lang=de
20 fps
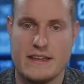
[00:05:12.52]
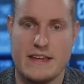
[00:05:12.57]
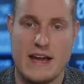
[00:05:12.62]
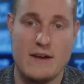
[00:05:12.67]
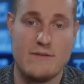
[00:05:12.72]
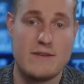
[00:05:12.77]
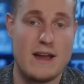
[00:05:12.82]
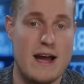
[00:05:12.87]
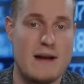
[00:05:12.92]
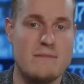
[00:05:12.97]

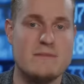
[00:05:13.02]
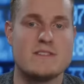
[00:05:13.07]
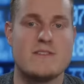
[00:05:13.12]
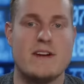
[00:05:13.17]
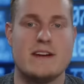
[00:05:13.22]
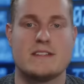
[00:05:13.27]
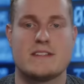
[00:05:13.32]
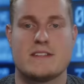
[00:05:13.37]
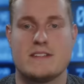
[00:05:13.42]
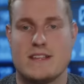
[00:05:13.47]
Ja, wir haben
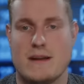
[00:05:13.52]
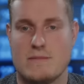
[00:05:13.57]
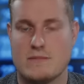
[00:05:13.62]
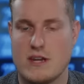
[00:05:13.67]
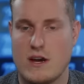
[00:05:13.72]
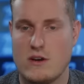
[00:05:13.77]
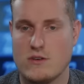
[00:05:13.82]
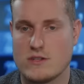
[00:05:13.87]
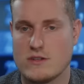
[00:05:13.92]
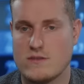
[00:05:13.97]
zwar insgesamt
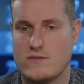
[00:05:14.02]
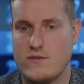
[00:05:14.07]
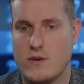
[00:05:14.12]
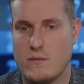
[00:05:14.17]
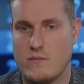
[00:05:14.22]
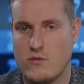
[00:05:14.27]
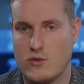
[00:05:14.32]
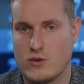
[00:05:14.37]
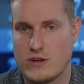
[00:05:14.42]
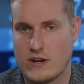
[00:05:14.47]

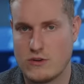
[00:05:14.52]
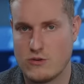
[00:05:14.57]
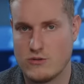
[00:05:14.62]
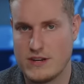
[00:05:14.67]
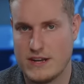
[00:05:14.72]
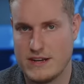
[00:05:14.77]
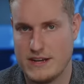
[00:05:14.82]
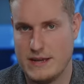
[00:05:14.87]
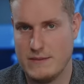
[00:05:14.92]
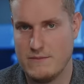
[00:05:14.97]
1500
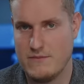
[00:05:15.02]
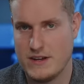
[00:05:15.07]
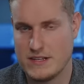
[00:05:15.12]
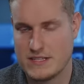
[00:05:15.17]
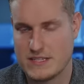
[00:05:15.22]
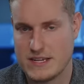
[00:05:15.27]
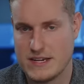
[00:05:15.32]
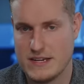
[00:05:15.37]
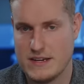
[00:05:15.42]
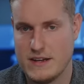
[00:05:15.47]
Unternehmen
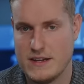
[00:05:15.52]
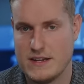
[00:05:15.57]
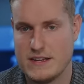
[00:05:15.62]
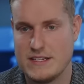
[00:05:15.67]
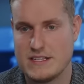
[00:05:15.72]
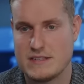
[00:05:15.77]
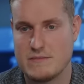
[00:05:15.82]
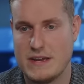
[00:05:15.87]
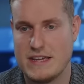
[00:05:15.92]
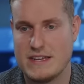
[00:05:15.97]
fast drin in
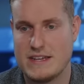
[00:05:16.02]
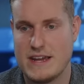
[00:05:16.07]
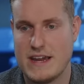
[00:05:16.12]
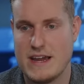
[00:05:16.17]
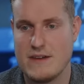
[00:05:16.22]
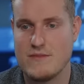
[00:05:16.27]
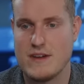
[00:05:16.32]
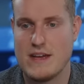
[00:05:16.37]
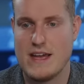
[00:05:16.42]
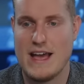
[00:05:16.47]
diesem
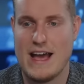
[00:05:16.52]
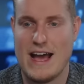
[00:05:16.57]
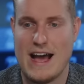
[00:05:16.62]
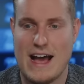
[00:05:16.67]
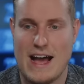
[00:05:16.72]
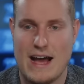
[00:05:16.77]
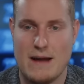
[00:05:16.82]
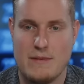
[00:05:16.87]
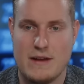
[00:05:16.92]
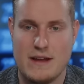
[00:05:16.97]
ETF, mhm.
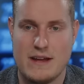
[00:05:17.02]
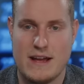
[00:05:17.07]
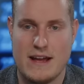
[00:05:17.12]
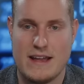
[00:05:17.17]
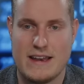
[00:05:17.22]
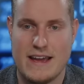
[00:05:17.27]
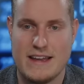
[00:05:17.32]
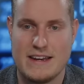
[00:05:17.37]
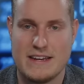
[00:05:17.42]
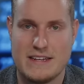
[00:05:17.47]
aber
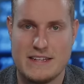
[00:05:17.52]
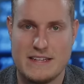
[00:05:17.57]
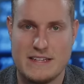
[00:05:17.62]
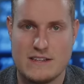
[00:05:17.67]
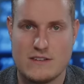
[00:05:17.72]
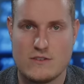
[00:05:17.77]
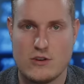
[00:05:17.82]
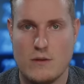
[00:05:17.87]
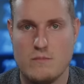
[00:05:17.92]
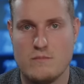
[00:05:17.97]
alleine die
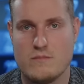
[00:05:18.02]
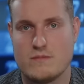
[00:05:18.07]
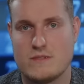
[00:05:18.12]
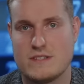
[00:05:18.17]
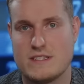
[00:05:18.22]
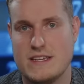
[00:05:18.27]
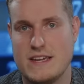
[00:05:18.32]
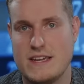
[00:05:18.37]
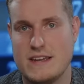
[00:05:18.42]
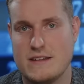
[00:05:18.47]
Top
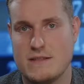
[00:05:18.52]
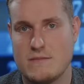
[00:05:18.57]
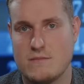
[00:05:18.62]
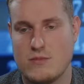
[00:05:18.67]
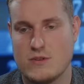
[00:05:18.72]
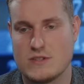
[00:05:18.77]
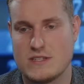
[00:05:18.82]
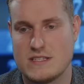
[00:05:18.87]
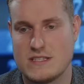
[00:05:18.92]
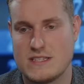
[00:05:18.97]
10
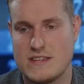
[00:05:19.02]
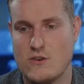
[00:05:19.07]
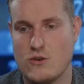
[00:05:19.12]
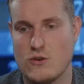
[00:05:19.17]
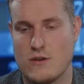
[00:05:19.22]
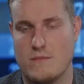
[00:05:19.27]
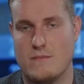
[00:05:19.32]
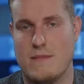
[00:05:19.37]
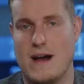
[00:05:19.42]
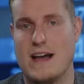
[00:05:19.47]

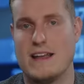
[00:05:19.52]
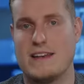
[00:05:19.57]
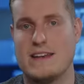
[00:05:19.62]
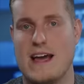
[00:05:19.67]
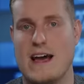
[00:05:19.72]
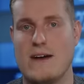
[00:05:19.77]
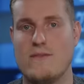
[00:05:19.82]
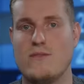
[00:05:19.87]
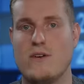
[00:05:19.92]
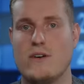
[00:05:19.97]
Positionen machen
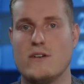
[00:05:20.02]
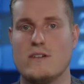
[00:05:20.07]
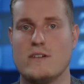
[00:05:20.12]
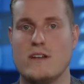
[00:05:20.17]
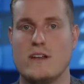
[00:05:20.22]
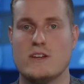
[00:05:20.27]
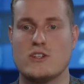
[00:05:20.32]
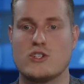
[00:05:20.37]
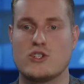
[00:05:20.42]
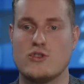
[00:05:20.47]
davon
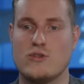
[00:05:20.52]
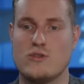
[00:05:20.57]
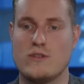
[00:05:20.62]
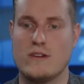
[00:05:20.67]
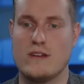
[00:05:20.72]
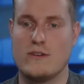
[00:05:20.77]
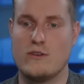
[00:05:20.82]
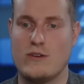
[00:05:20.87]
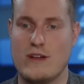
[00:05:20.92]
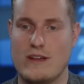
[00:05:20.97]

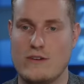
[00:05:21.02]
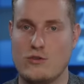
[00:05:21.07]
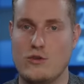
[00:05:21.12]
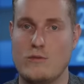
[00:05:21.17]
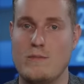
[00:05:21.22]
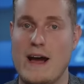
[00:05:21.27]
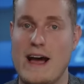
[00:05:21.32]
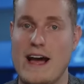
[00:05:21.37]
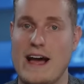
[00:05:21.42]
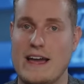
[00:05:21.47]
schon
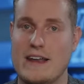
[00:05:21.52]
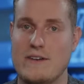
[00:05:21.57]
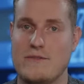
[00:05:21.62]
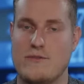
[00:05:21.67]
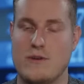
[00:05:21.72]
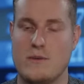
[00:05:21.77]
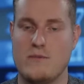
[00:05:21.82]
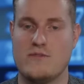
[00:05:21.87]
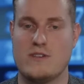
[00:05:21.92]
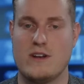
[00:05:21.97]
über ein
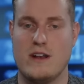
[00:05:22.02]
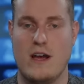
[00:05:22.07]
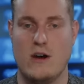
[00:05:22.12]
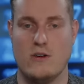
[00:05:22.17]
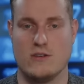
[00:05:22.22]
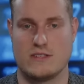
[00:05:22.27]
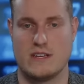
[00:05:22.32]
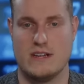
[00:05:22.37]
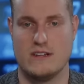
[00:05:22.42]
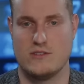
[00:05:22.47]
Fünftel
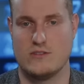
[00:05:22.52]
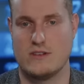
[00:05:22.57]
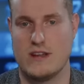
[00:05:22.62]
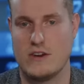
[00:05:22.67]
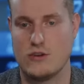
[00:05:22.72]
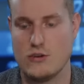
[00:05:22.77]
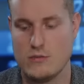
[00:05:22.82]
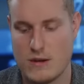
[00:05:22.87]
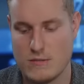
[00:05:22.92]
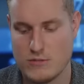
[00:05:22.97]
aus. Also
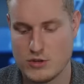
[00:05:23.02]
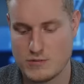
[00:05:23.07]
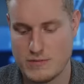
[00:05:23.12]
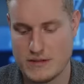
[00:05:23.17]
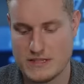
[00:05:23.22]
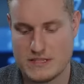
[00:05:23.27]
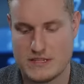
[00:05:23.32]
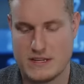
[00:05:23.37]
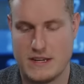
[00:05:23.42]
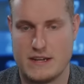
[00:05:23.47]
darüber muss
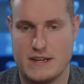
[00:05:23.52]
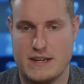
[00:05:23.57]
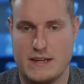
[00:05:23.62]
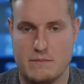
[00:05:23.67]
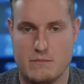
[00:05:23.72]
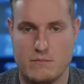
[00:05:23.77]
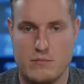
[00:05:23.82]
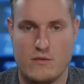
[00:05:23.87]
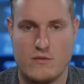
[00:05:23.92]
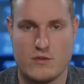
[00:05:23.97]
man sich halt
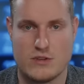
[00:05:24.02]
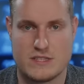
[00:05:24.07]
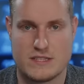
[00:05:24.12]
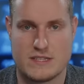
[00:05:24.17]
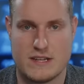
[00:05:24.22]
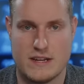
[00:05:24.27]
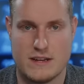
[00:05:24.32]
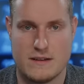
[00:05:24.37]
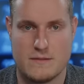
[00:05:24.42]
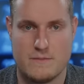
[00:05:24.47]
eben bewusst
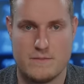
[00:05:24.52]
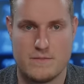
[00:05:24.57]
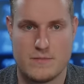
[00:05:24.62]
sein.